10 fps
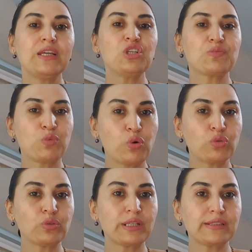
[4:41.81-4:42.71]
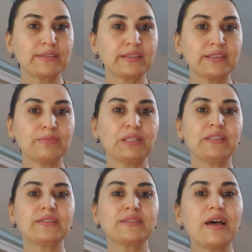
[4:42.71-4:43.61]
hiç bu konulara
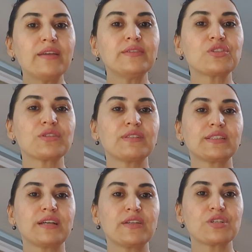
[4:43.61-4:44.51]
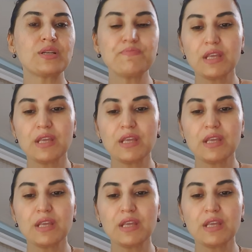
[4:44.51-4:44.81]
takılmayın sadece ve sadece